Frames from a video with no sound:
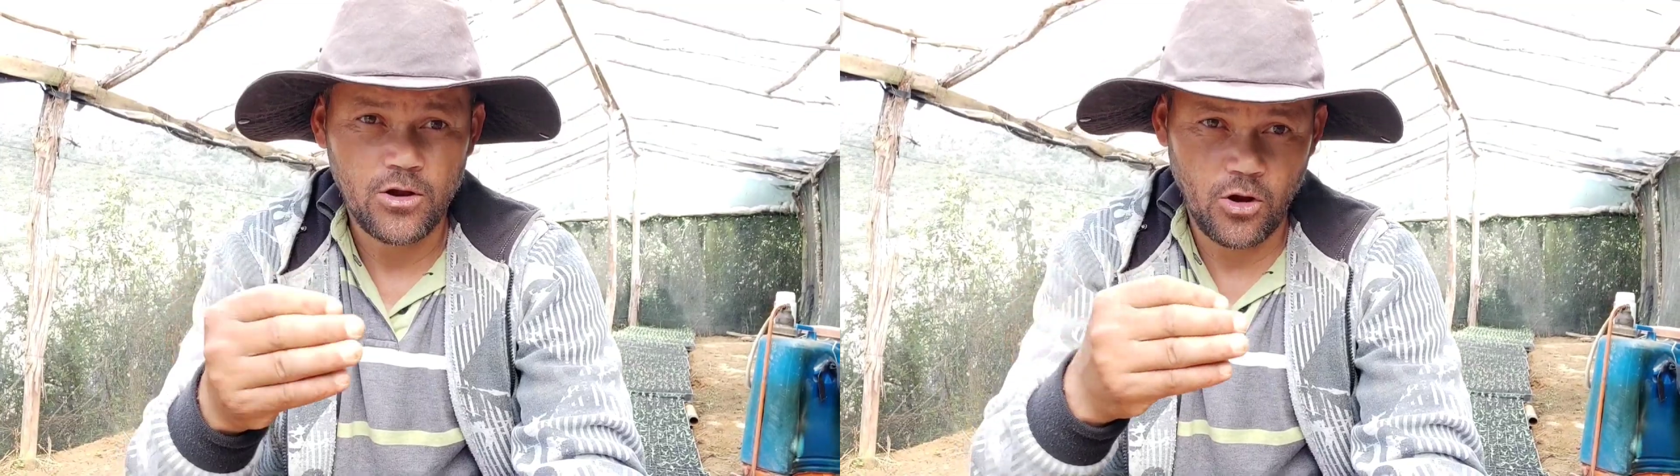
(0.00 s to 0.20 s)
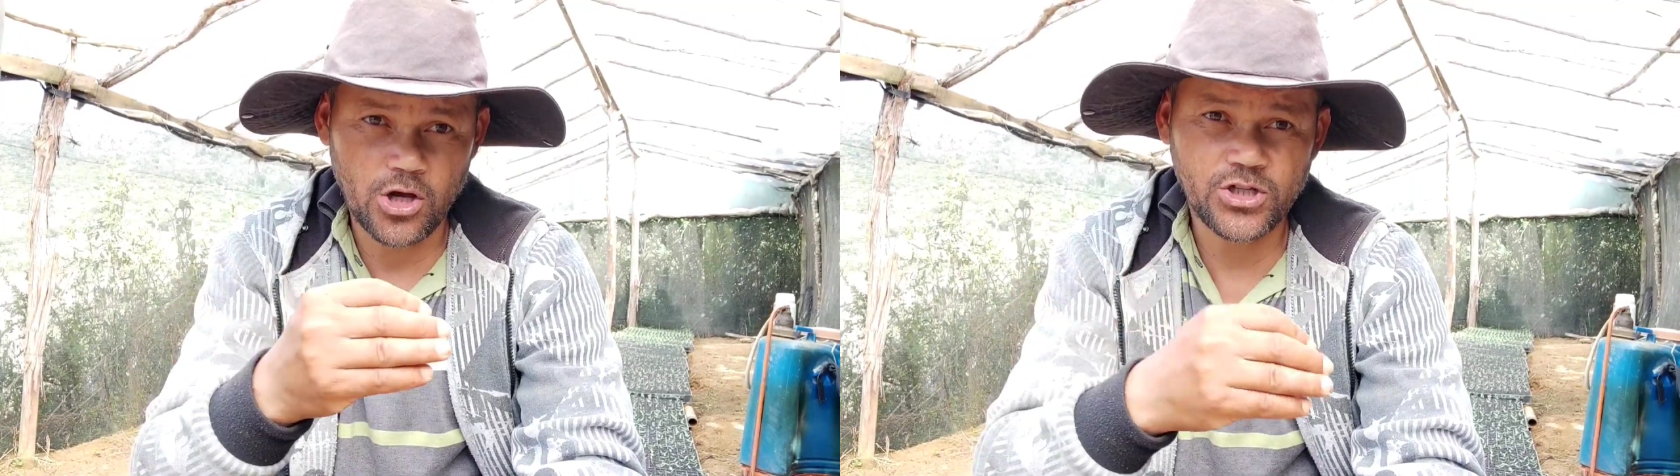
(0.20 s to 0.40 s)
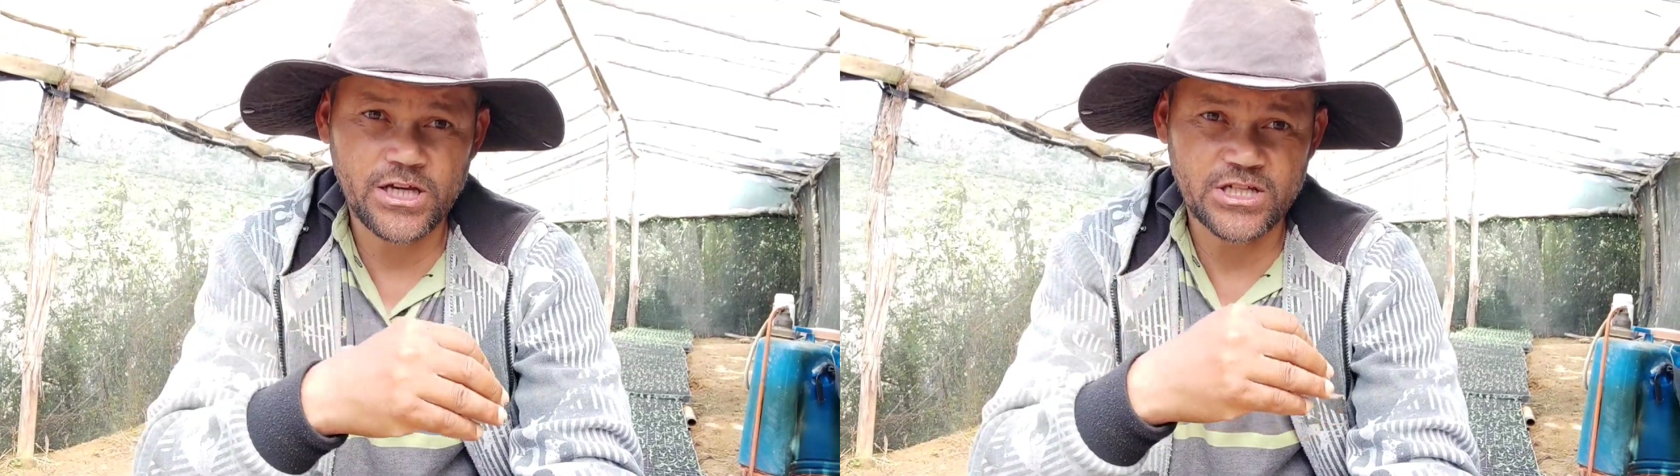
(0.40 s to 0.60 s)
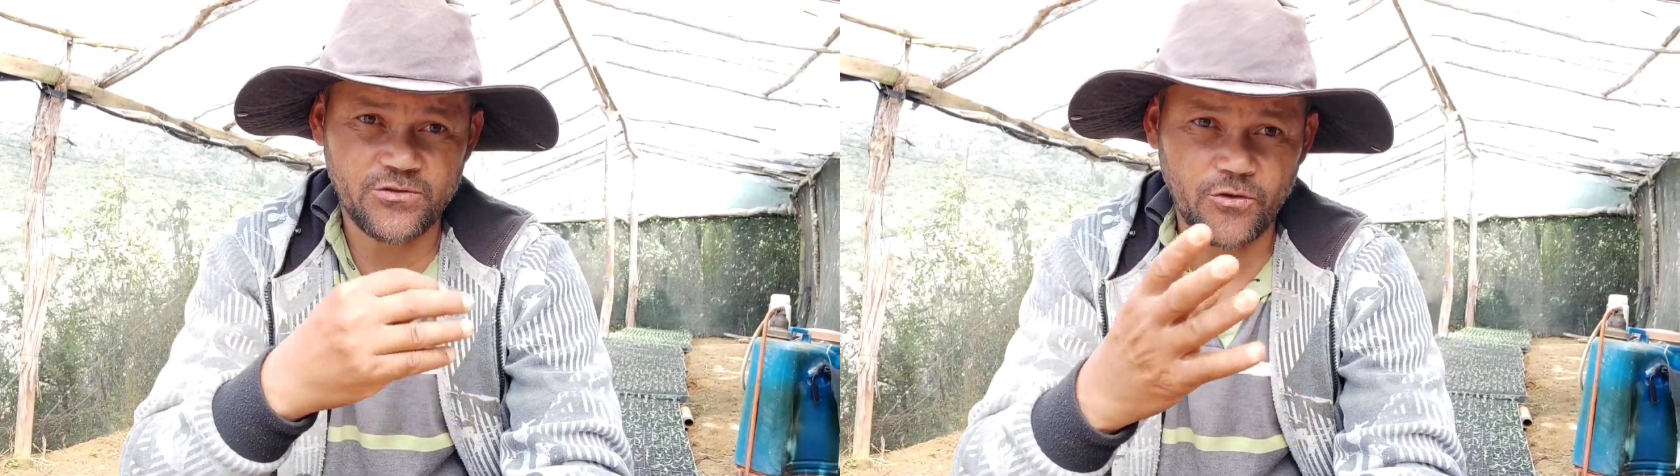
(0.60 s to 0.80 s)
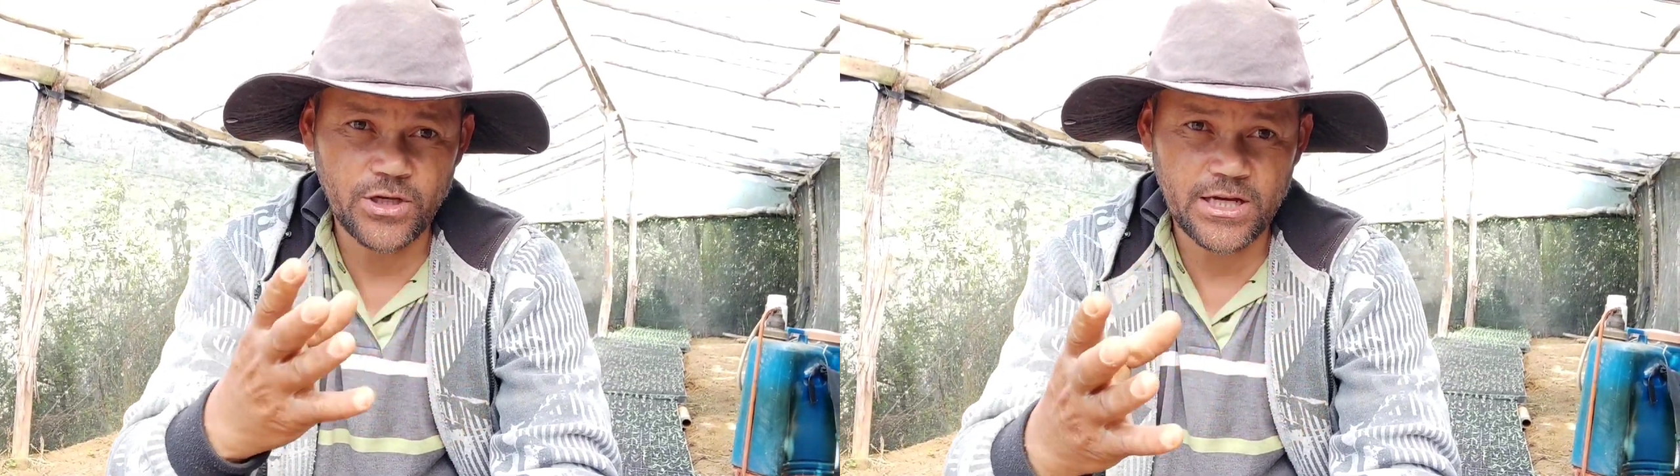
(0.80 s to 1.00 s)
lógico que
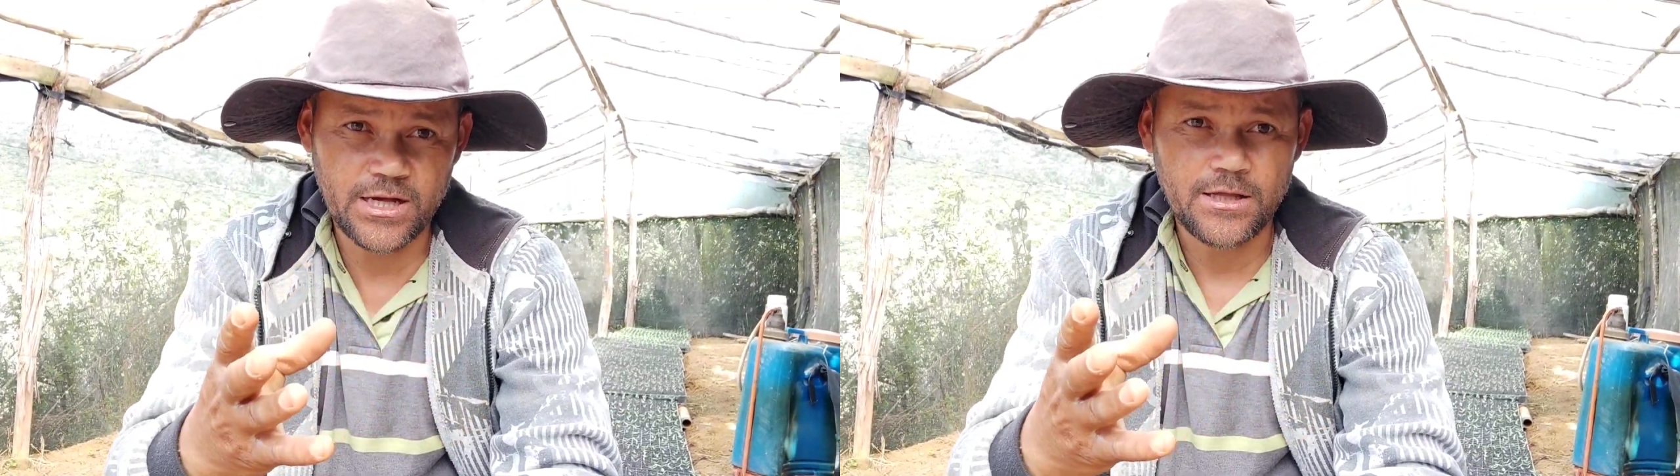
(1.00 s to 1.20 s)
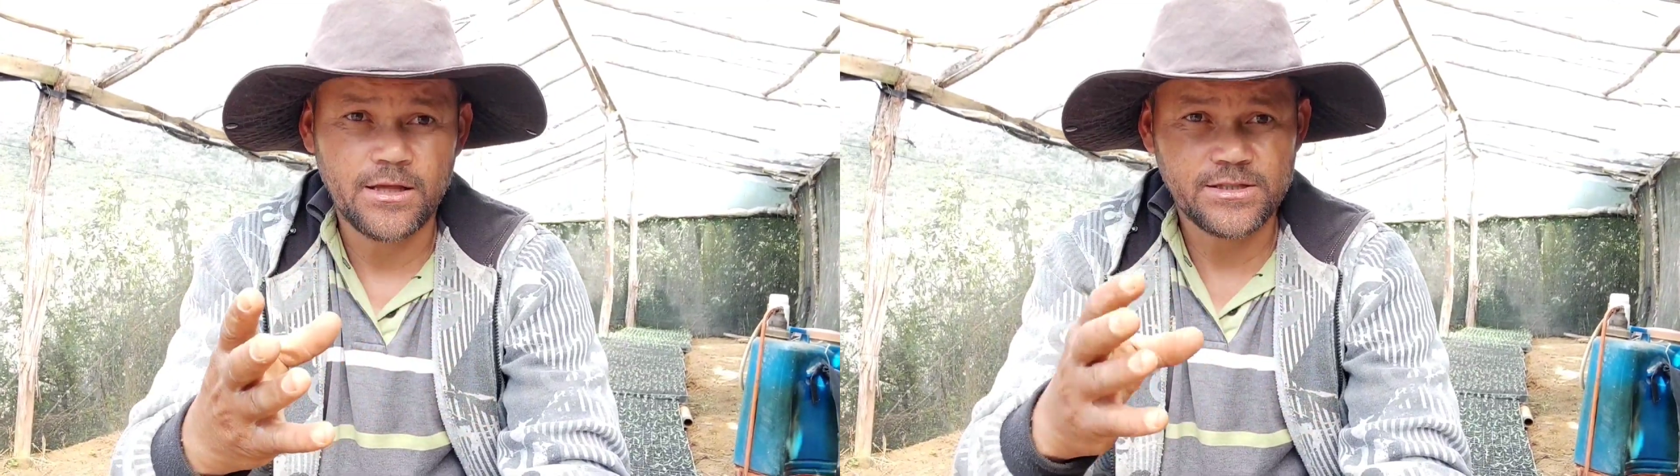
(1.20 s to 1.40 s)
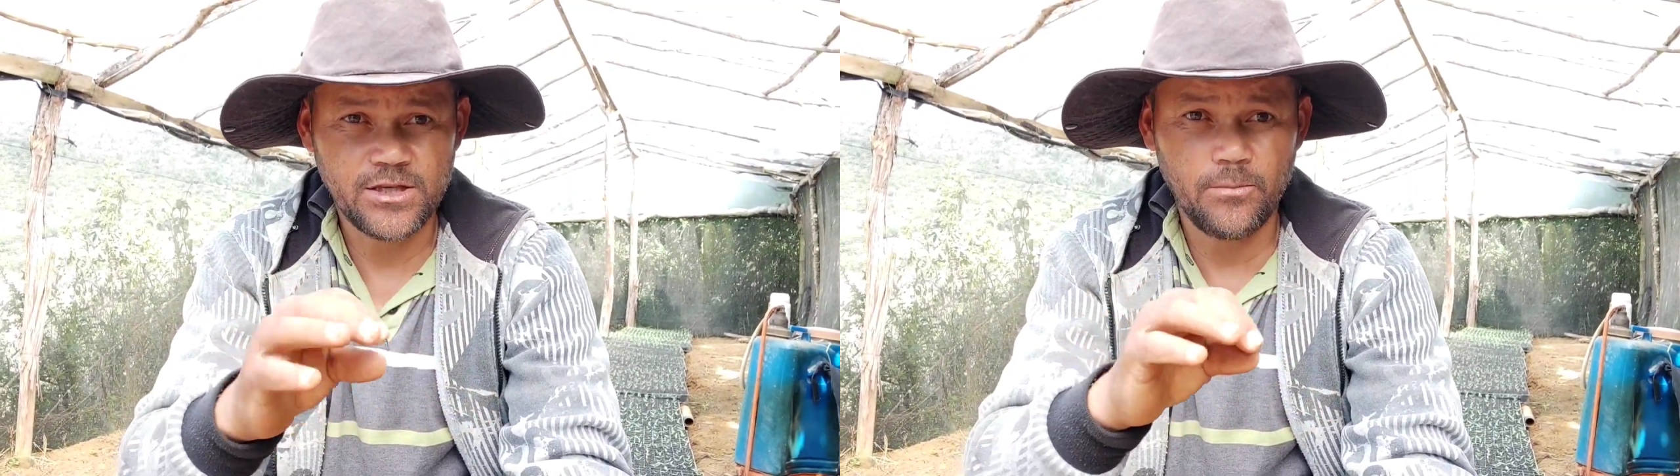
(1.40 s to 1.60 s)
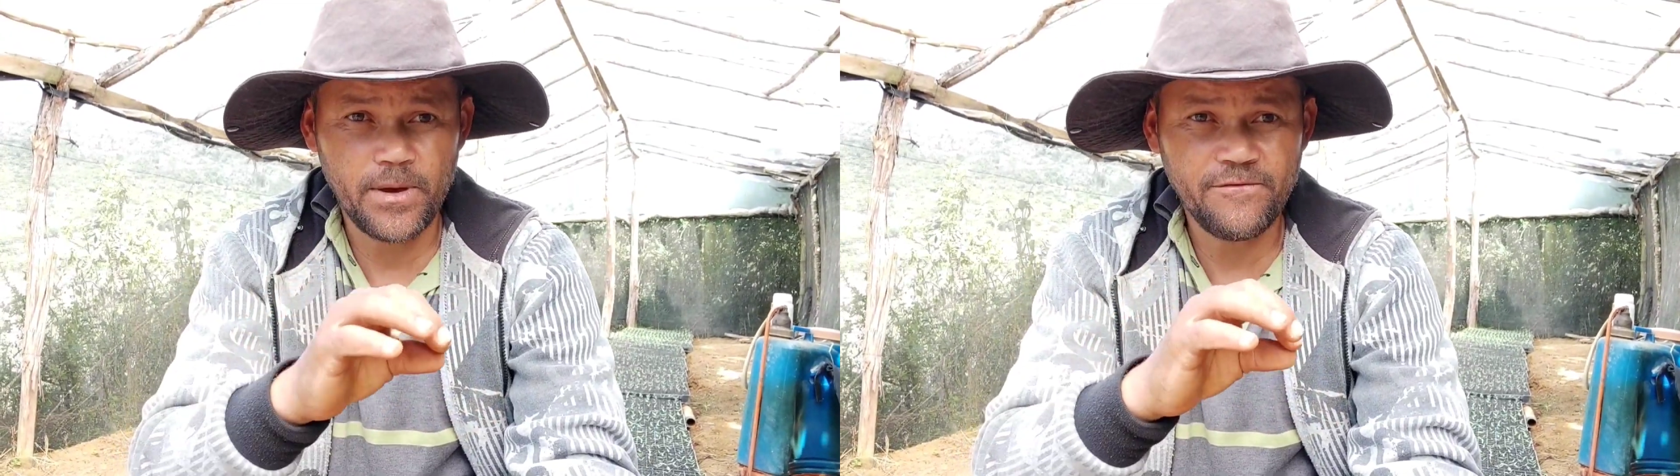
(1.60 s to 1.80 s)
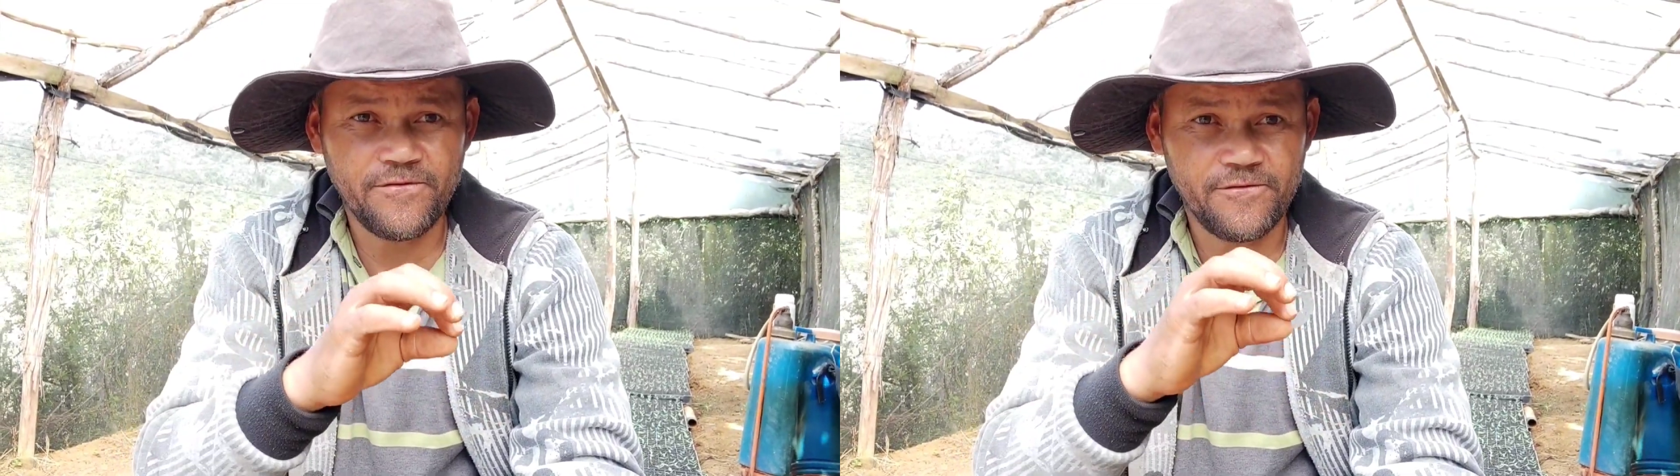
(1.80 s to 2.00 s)
as folhas são bem